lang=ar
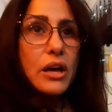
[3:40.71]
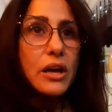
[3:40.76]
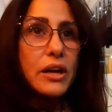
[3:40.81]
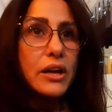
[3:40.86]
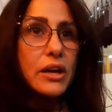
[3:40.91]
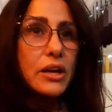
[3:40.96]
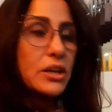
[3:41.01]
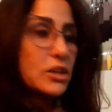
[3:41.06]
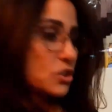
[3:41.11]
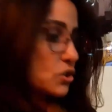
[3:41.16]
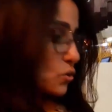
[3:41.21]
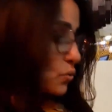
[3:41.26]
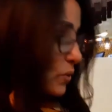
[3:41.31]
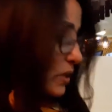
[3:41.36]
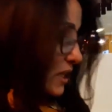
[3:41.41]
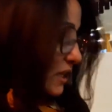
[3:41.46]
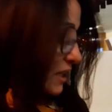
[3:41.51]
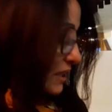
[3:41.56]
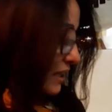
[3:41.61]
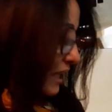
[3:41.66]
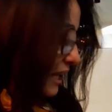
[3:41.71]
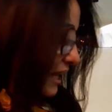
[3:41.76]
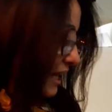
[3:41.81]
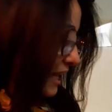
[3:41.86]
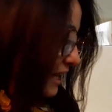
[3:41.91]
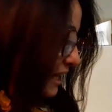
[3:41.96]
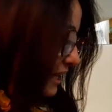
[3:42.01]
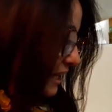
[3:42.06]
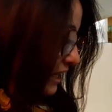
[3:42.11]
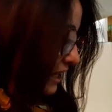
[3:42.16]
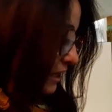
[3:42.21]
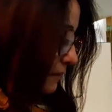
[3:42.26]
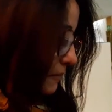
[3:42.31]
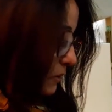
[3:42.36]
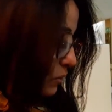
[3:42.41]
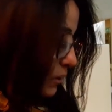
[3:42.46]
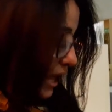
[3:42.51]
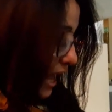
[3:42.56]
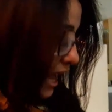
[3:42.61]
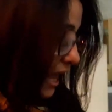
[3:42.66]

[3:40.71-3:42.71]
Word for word: آه، شويه طالعه للركبه ولا